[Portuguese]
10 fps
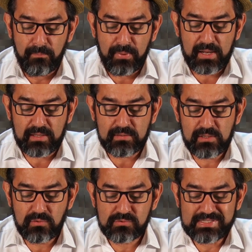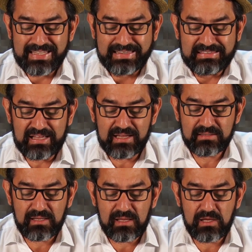Para Deus,
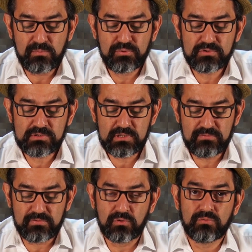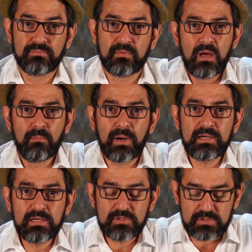nada é impossível.
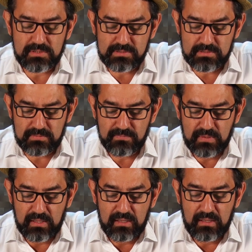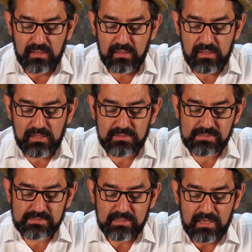Maria disse:
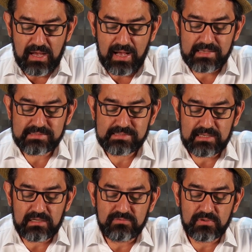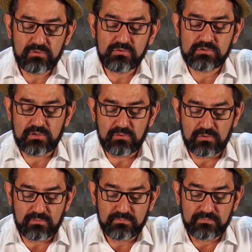Eis a serva do
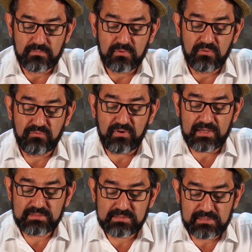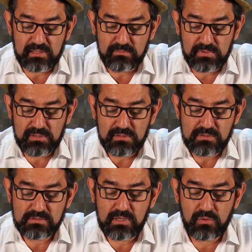Senhor, faça-se em mim
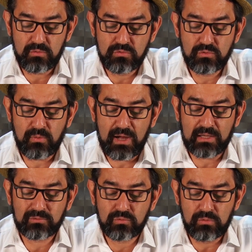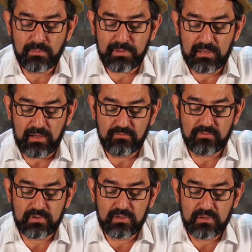segundo a tua
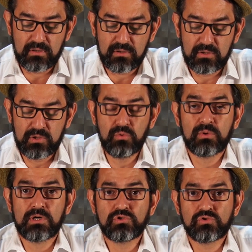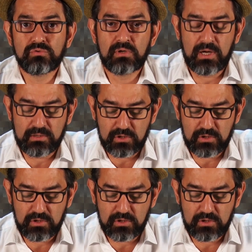palavra e o anjo a